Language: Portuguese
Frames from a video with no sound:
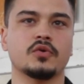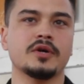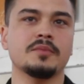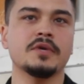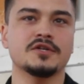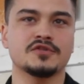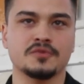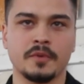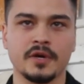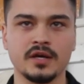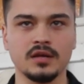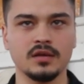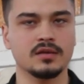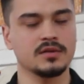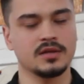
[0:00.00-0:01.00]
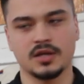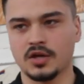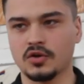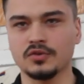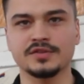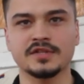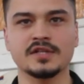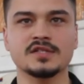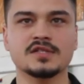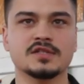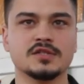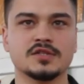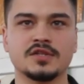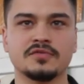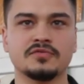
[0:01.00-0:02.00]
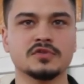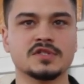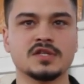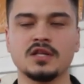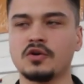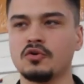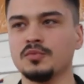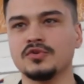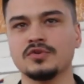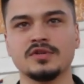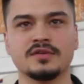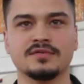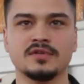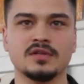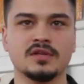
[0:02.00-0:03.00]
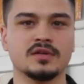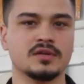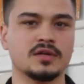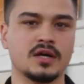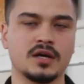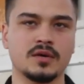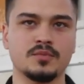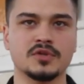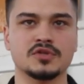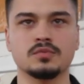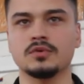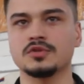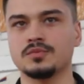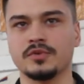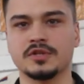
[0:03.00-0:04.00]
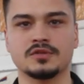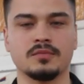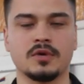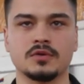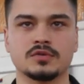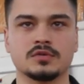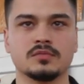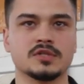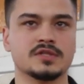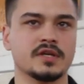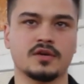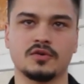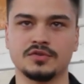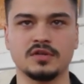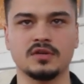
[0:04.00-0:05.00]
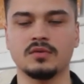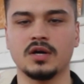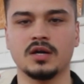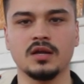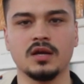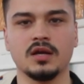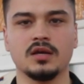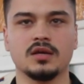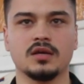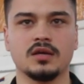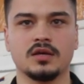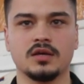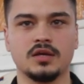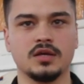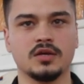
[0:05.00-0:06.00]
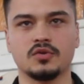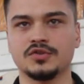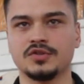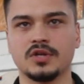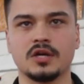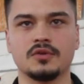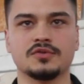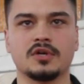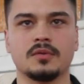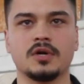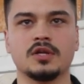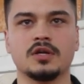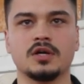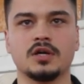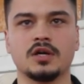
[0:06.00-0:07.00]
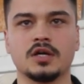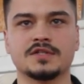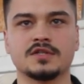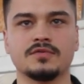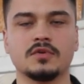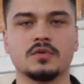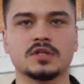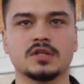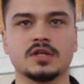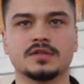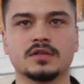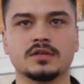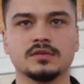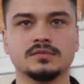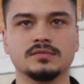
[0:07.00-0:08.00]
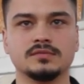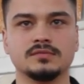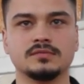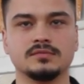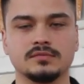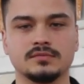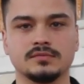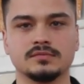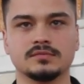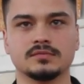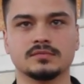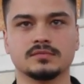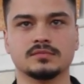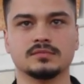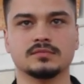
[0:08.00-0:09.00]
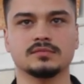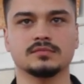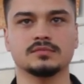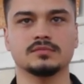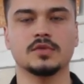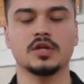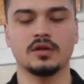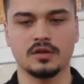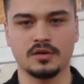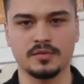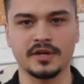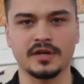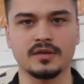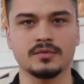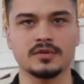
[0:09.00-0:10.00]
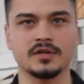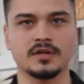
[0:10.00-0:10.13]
correr menos bem, acontece, isto é futsal, é como tudo na vida, há momentos bons, momentos maus, mas é continuar e continuar o trabalho a, a servir o Atlético. Obrigado, Mister, e parabéns pela vitória. Obrigado, boa